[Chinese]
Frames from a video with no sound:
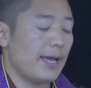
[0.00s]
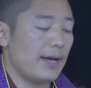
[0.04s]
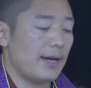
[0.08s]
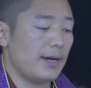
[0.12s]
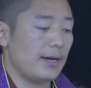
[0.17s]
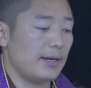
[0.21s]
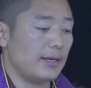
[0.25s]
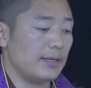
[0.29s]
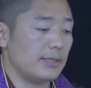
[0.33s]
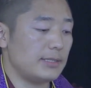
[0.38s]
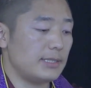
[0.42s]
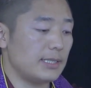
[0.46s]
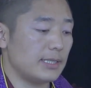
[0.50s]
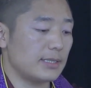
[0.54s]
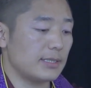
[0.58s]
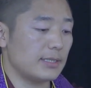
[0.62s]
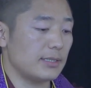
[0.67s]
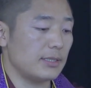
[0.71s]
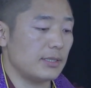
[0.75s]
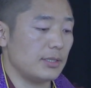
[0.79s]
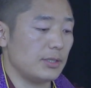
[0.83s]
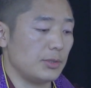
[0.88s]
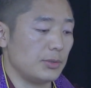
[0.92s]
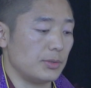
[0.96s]
啊，这
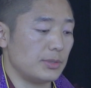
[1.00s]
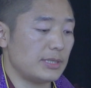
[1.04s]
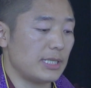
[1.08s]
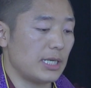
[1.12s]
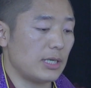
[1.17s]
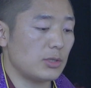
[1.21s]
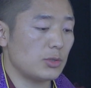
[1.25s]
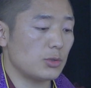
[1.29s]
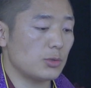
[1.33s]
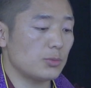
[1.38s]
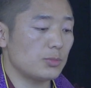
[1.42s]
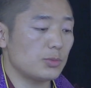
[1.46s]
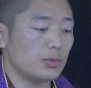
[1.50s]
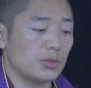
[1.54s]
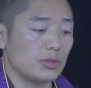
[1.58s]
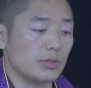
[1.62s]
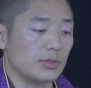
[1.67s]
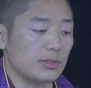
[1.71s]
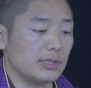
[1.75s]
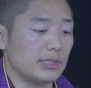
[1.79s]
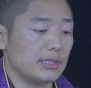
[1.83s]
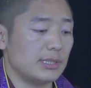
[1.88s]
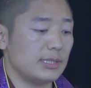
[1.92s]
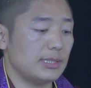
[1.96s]
个有三种不
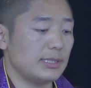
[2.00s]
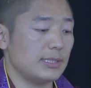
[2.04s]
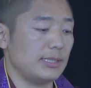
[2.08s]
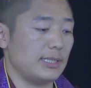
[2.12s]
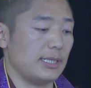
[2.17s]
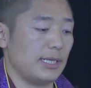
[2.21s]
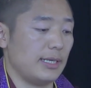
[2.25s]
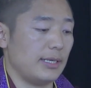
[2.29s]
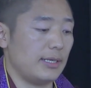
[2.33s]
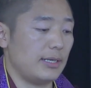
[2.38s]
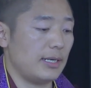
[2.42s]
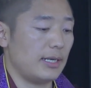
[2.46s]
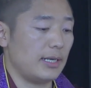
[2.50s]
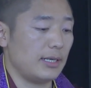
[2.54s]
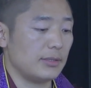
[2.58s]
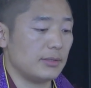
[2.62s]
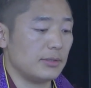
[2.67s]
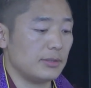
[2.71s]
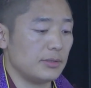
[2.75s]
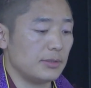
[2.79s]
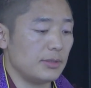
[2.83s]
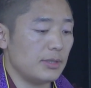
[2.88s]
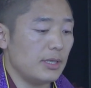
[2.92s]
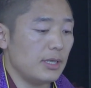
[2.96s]
同的特点。然
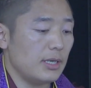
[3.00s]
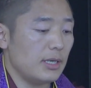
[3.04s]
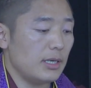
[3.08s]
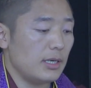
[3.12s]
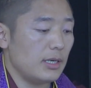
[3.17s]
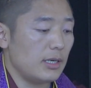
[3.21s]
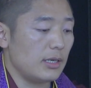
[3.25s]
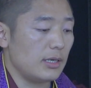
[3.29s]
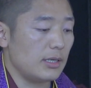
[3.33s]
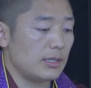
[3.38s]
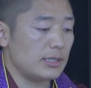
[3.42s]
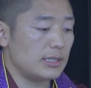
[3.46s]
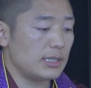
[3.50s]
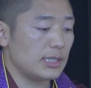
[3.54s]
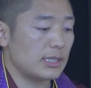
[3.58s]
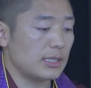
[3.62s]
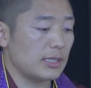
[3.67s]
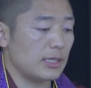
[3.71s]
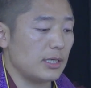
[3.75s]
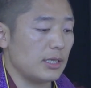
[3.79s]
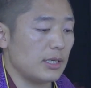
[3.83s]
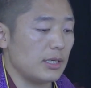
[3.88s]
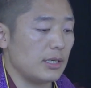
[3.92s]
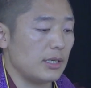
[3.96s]
后呃，这
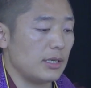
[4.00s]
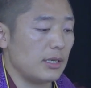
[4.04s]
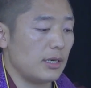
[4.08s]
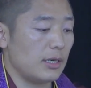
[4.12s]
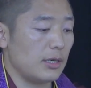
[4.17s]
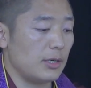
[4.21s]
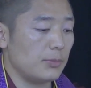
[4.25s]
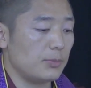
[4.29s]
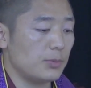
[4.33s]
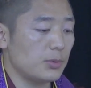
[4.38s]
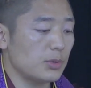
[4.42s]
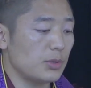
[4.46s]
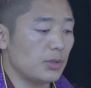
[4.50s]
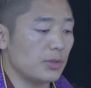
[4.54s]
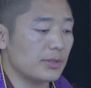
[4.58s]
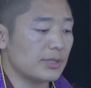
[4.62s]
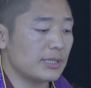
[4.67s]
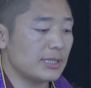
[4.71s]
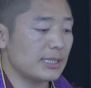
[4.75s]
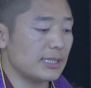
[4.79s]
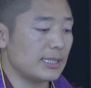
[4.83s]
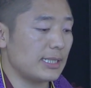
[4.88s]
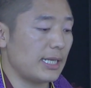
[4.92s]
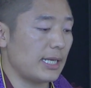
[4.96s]
个呃不同
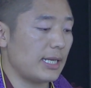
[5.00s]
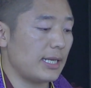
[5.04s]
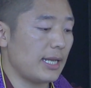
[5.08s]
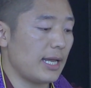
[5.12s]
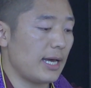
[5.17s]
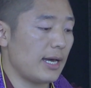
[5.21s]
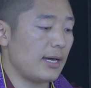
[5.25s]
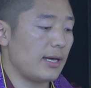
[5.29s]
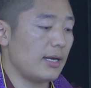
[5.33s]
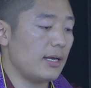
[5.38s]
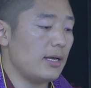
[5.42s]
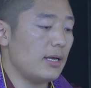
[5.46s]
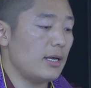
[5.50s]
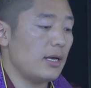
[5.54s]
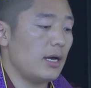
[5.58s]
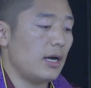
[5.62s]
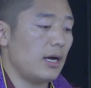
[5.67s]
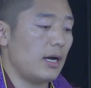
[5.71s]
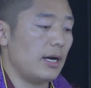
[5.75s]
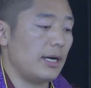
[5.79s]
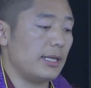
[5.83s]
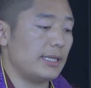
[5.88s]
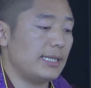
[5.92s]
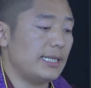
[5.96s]
特点呢，
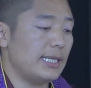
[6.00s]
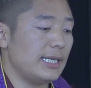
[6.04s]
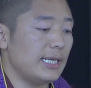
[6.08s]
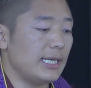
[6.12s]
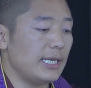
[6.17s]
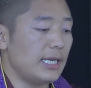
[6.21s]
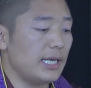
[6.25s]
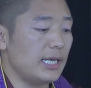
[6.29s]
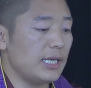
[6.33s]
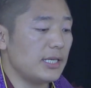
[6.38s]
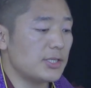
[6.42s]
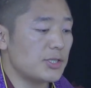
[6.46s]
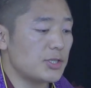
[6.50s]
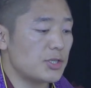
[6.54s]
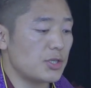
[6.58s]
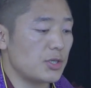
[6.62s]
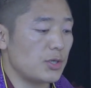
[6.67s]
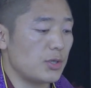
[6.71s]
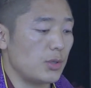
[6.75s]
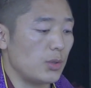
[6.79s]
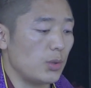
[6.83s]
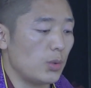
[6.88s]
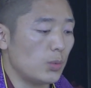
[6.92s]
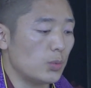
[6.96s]
呃，第一
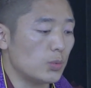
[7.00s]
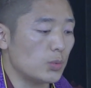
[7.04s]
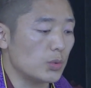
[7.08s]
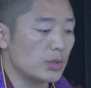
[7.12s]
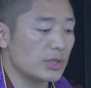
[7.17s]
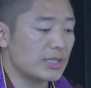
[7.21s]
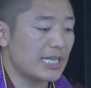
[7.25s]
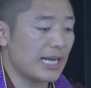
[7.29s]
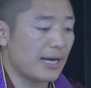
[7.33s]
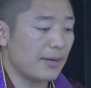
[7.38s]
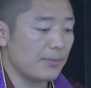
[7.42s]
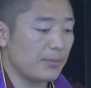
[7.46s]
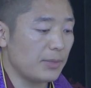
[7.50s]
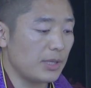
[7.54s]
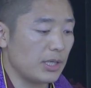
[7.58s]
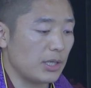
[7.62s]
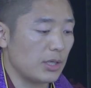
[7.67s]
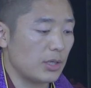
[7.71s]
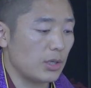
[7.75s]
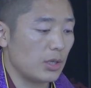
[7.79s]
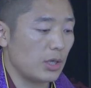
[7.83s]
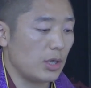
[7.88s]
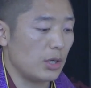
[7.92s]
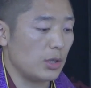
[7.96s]
是无上
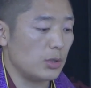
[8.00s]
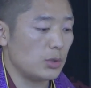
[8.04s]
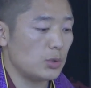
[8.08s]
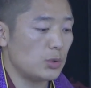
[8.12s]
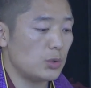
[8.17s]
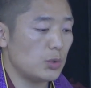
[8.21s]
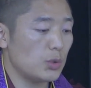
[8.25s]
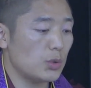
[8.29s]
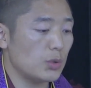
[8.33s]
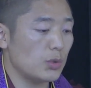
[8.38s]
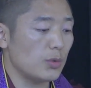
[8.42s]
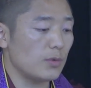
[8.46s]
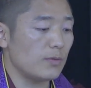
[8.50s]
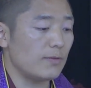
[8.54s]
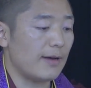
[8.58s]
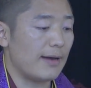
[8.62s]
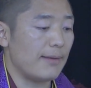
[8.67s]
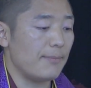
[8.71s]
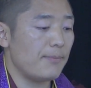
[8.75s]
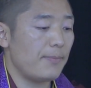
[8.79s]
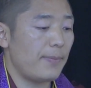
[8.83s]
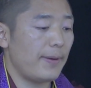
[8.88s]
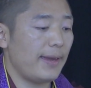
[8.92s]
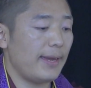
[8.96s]
密呃具有
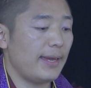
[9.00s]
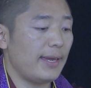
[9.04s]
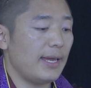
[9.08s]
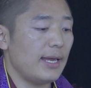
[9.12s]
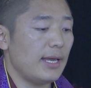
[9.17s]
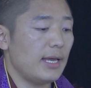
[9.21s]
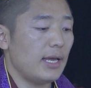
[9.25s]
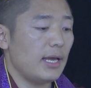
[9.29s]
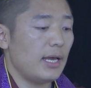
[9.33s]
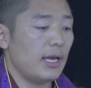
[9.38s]
完备。